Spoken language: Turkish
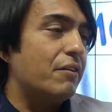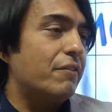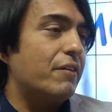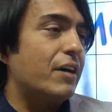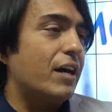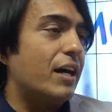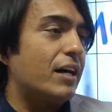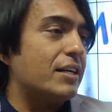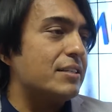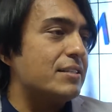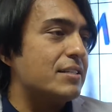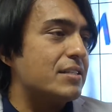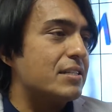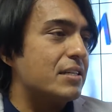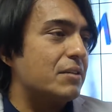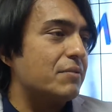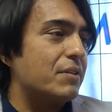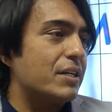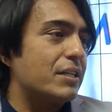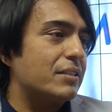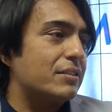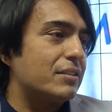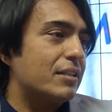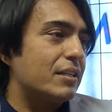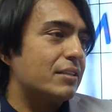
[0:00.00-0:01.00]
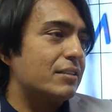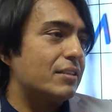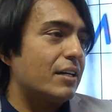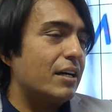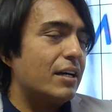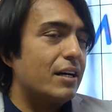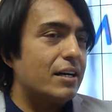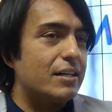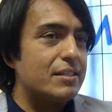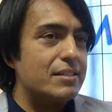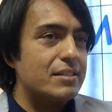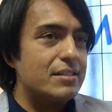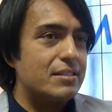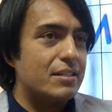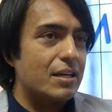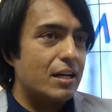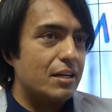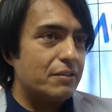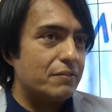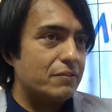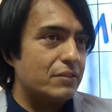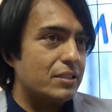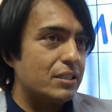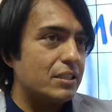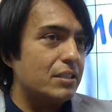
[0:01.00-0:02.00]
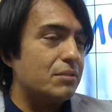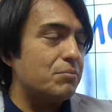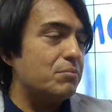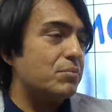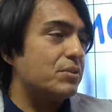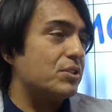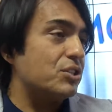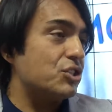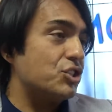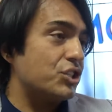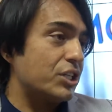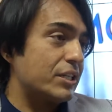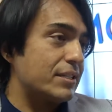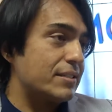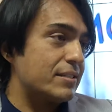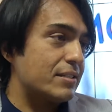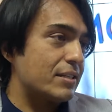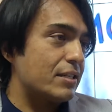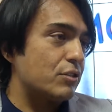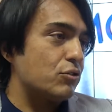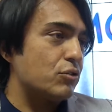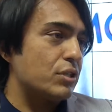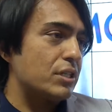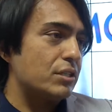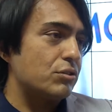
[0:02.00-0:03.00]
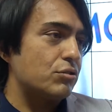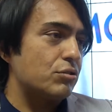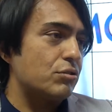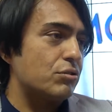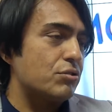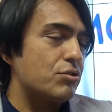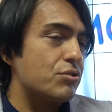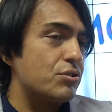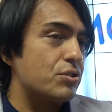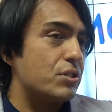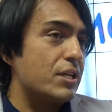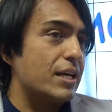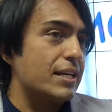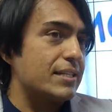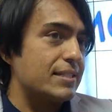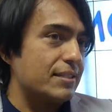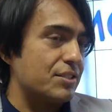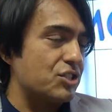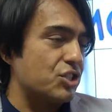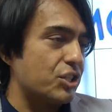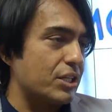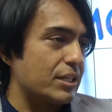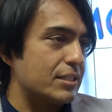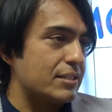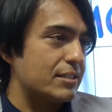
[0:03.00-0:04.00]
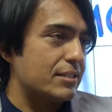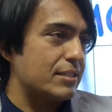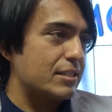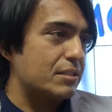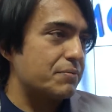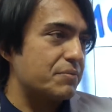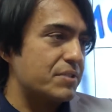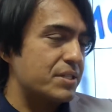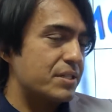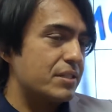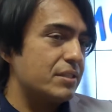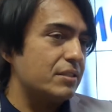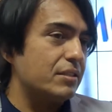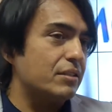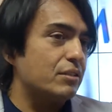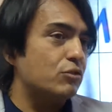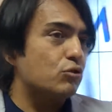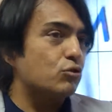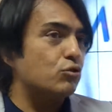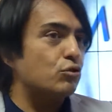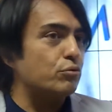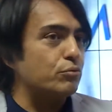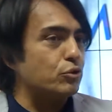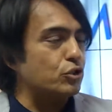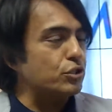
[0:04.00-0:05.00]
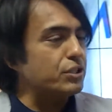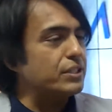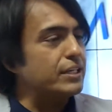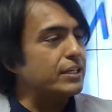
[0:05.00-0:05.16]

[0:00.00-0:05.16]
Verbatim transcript: ve aynı zamanda daha az sarflı cihazlar üretiyoruz. Eski cihazlarımızın tümünü